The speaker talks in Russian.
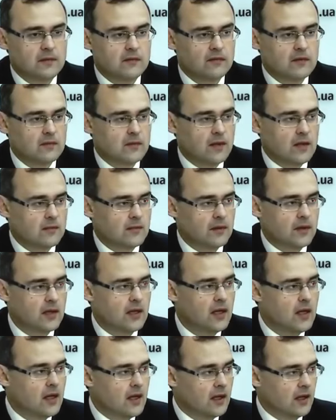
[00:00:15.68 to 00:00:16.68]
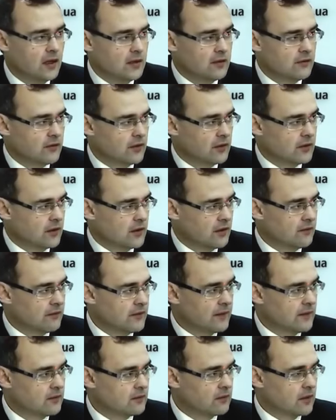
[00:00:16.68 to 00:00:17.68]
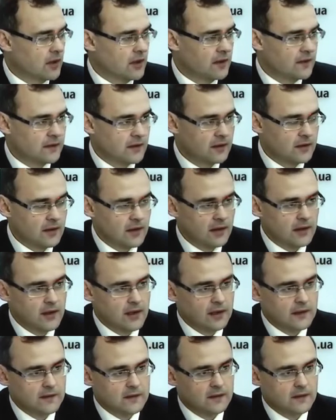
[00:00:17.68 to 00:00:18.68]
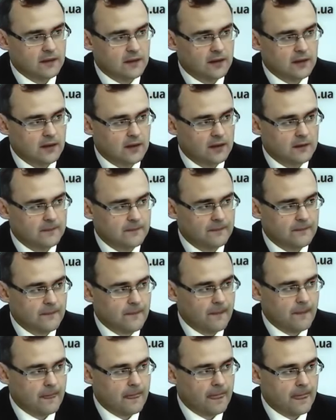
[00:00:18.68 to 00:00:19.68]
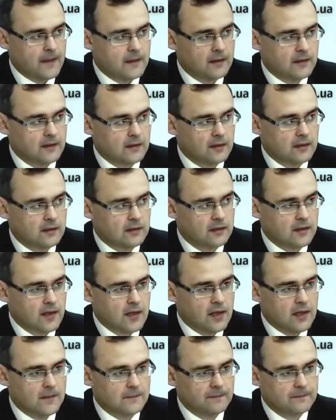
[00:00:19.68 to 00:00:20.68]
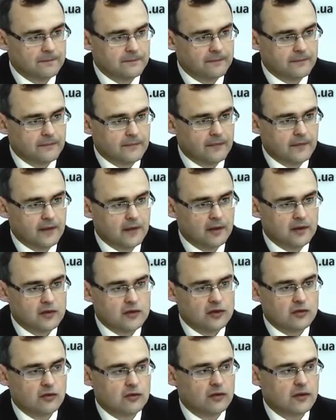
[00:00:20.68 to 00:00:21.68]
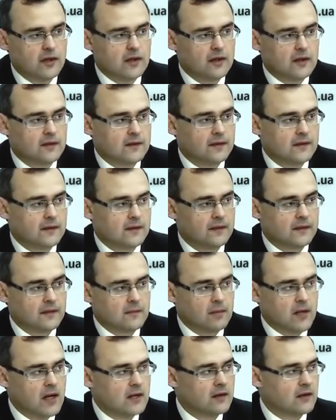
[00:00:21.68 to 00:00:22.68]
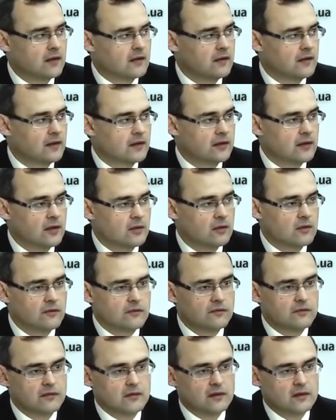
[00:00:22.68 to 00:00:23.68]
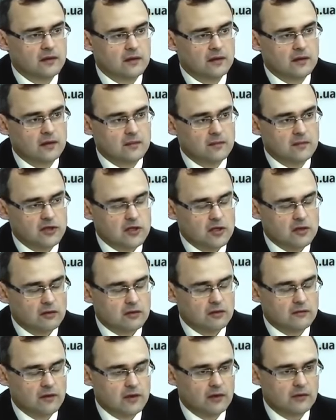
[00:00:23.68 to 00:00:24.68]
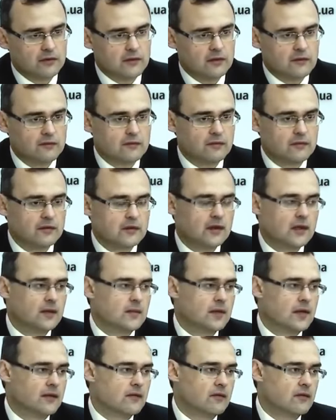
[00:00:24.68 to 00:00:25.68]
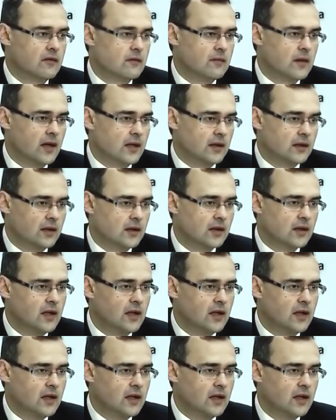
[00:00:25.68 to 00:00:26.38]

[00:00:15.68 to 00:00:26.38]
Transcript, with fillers: выборами, это все-таки визит украинской делегации э, на ежегодное собрание директоров э, Международного валютного фонда и Мирового банка.